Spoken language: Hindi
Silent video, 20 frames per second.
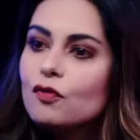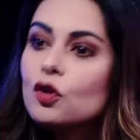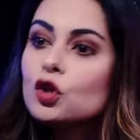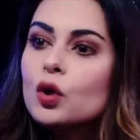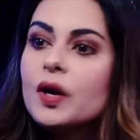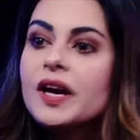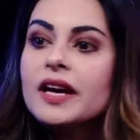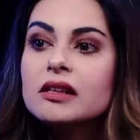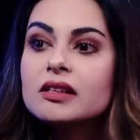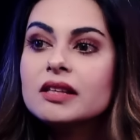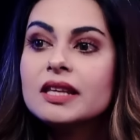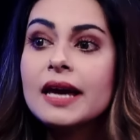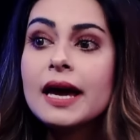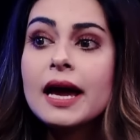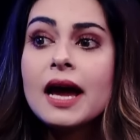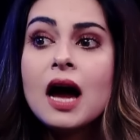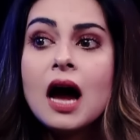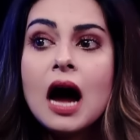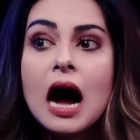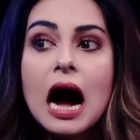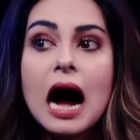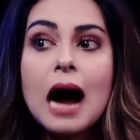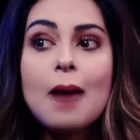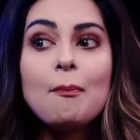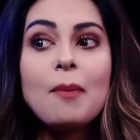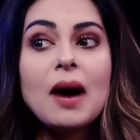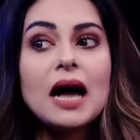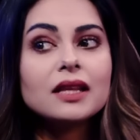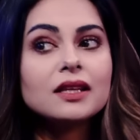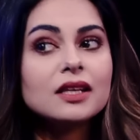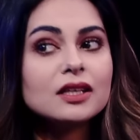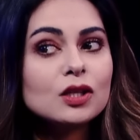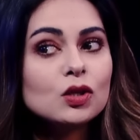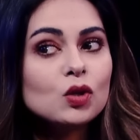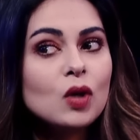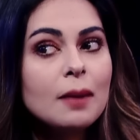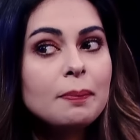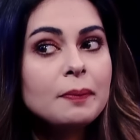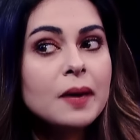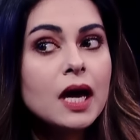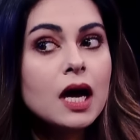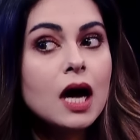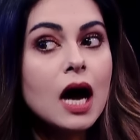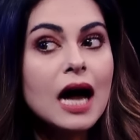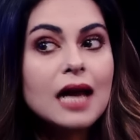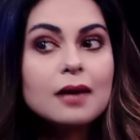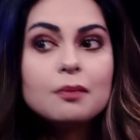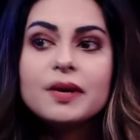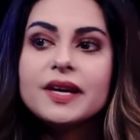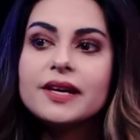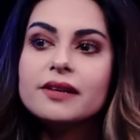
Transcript: वो तो हिलते हैं आप बात करते तो आपके कान भी